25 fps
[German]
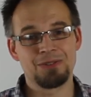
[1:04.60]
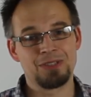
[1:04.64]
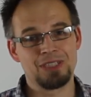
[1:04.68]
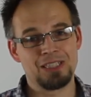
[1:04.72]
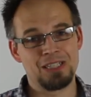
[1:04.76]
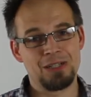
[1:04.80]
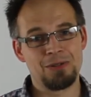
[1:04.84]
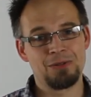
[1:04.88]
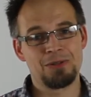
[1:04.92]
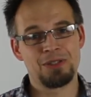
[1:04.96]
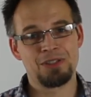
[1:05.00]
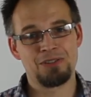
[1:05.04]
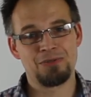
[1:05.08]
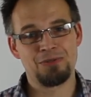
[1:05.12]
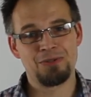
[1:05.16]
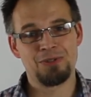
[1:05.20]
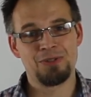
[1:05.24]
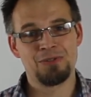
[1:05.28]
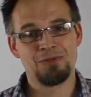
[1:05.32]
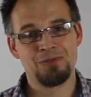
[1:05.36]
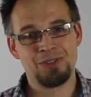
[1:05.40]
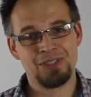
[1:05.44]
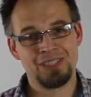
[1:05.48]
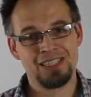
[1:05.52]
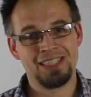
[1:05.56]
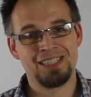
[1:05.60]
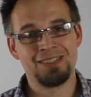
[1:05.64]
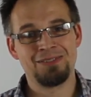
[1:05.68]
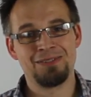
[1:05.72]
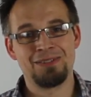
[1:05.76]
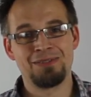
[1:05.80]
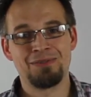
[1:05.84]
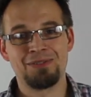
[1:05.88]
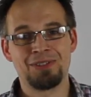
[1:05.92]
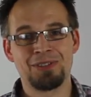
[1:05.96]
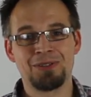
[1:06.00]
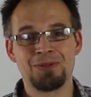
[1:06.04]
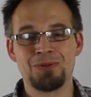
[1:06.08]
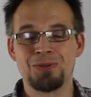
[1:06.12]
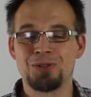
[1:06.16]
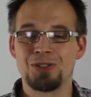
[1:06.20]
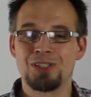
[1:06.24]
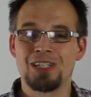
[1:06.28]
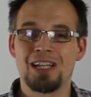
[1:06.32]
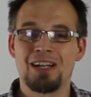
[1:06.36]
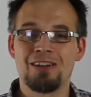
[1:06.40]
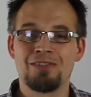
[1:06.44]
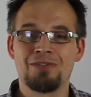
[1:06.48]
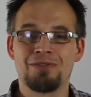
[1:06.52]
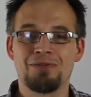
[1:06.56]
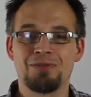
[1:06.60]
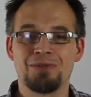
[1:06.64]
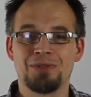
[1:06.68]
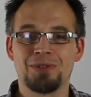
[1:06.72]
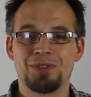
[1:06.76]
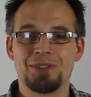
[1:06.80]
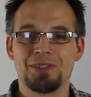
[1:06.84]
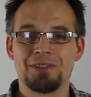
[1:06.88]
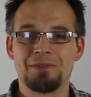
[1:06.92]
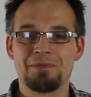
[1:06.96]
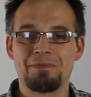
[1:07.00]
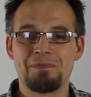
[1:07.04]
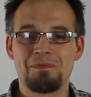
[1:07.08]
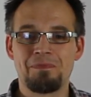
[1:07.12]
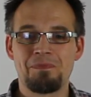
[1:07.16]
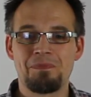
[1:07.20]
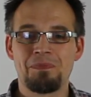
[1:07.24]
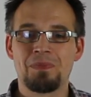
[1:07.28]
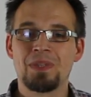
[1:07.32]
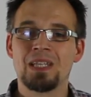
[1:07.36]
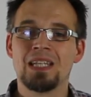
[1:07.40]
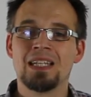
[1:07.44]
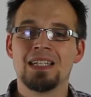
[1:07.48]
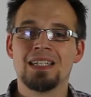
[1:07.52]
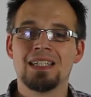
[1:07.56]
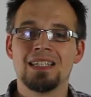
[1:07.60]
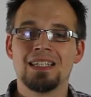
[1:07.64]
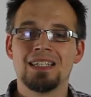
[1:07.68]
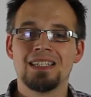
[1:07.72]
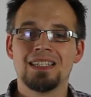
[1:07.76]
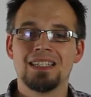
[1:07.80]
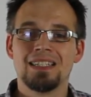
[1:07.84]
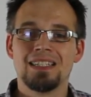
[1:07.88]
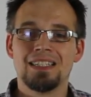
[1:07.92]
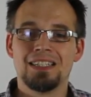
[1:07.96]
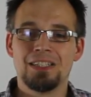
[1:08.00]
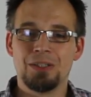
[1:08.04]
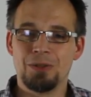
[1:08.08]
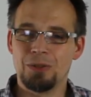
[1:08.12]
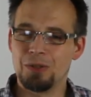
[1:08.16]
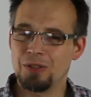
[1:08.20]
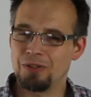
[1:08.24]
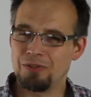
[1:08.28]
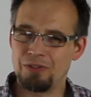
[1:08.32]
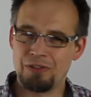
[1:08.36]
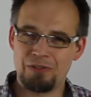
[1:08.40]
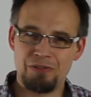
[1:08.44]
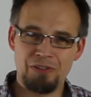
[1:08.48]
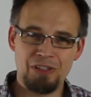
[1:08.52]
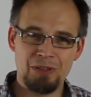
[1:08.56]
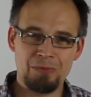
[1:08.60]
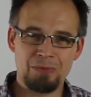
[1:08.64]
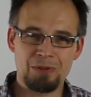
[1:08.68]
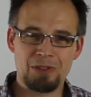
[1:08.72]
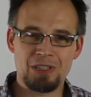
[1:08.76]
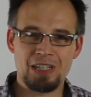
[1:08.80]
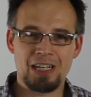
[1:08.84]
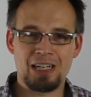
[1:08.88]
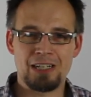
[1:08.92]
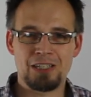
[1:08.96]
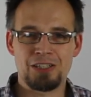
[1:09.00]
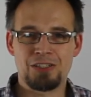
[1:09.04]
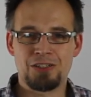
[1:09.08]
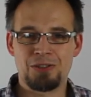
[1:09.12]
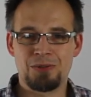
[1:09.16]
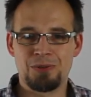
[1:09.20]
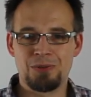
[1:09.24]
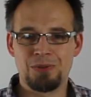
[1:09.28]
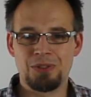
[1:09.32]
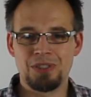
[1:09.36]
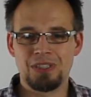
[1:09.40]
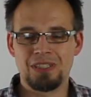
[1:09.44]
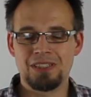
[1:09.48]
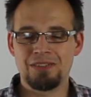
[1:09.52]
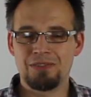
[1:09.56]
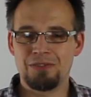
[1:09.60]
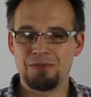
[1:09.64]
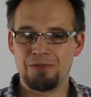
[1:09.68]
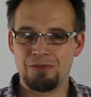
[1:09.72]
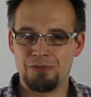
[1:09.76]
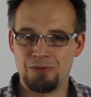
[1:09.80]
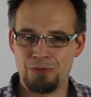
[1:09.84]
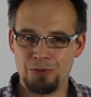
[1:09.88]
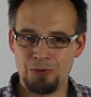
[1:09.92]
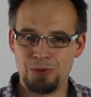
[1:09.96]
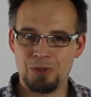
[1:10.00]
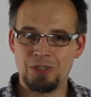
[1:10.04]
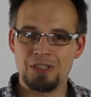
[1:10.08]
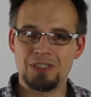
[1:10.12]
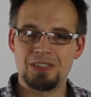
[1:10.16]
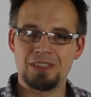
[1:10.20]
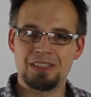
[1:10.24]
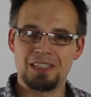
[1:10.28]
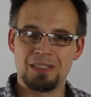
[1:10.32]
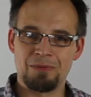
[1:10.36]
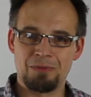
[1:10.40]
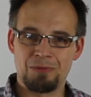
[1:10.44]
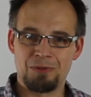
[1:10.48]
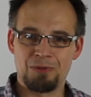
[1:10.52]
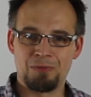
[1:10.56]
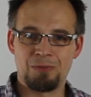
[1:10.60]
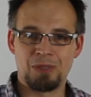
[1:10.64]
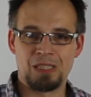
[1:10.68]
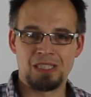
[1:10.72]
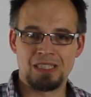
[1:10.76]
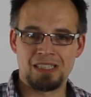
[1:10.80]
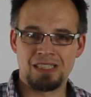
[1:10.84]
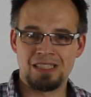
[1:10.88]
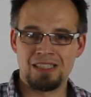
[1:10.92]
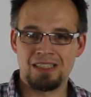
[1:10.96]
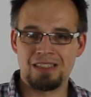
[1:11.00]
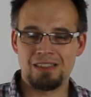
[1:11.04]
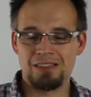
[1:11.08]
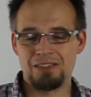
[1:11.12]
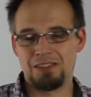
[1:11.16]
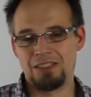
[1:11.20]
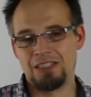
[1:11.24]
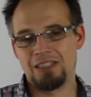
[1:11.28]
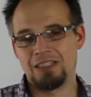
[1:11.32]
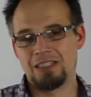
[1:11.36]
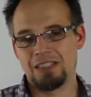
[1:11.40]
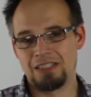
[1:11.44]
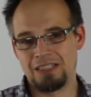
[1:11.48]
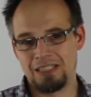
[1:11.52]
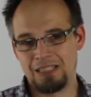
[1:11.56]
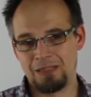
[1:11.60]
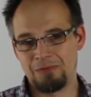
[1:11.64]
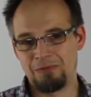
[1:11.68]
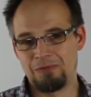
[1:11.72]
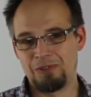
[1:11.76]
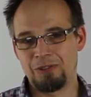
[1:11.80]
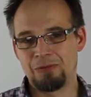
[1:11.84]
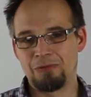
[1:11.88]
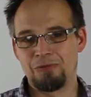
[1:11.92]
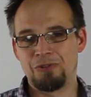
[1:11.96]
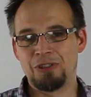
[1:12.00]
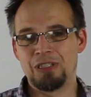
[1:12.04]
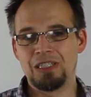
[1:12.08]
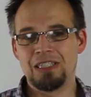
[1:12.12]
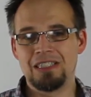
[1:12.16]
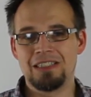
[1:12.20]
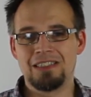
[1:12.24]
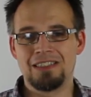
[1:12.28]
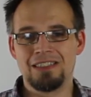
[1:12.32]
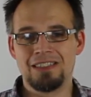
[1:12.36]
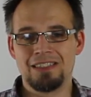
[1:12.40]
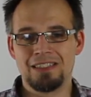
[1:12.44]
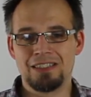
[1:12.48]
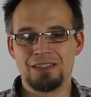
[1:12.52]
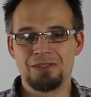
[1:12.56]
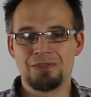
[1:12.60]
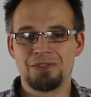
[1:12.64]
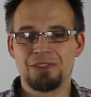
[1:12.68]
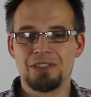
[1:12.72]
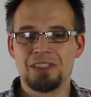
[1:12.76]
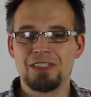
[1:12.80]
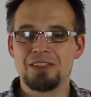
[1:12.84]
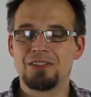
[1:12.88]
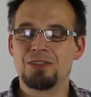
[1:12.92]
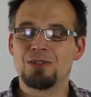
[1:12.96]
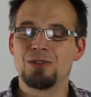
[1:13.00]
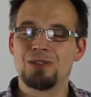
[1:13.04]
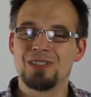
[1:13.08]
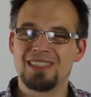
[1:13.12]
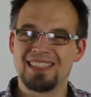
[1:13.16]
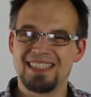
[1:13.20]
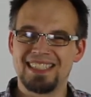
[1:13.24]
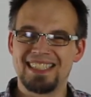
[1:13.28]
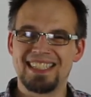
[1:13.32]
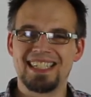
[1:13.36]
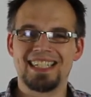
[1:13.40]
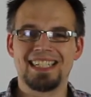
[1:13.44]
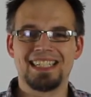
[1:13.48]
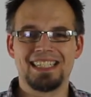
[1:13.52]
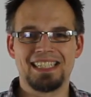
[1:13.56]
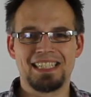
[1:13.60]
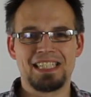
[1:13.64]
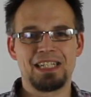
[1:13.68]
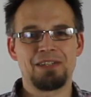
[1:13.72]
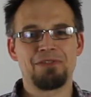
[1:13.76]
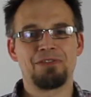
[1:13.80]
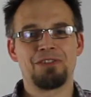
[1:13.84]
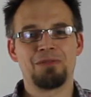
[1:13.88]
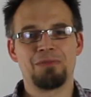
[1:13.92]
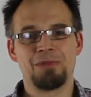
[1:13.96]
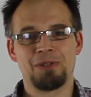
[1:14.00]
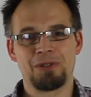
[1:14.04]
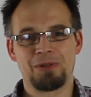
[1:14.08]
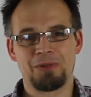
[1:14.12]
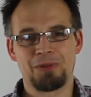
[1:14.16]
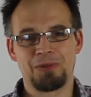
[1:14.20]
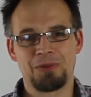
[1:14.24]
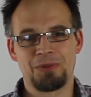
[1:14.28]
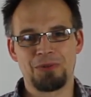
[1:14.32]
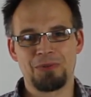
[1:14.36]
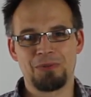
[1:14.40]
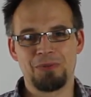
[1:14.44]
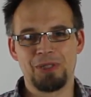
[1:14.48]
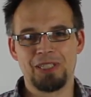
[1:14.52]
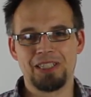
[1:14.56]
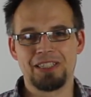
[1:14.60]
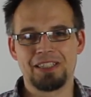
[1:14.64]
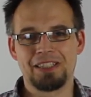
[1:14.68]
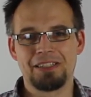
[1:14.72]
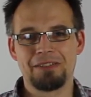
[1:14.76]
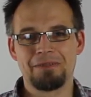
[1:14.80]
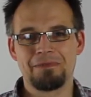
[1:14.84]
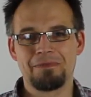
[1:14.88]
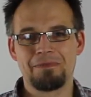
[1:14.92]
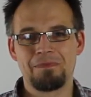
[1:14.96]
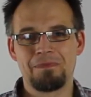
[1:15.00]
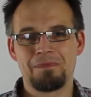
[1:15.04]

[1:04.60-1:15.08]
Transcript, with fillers: und genau das wollen wir nicht, wenn wir gut schlafen wollen. Ungefähr vier bis acht Stunden vor dem Zubettgehen, je nachdem wie empfindlich Sie darauf sind, sollten Sie keinen Kaffee mehr konsumieren.